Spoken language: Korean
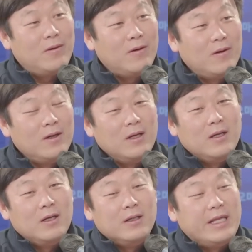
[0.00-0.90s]
음.
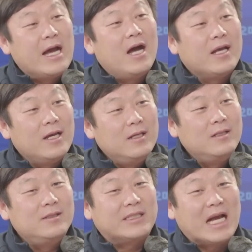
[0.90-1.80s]

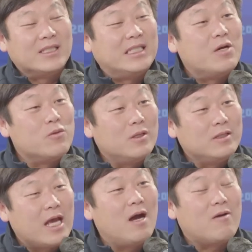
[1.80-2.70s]
내각에는 장재훈,
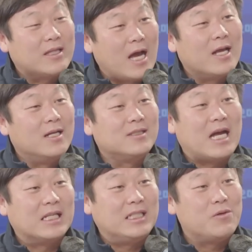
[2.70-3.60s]
내각과 당에는
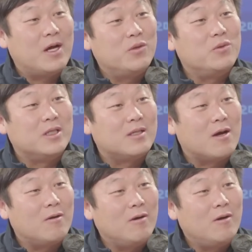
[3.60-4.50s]
장재훈과 한동훈이
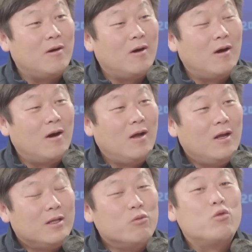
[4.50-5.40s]
있더라고요. 아,
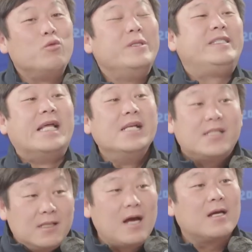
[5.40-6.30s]
그렇군요. 우리 국민이 제일
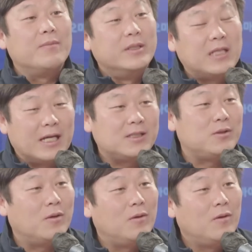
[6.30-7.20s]
싫어하는 게 뭔지
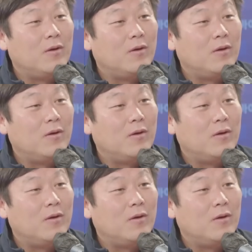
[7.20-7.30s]
아시죠?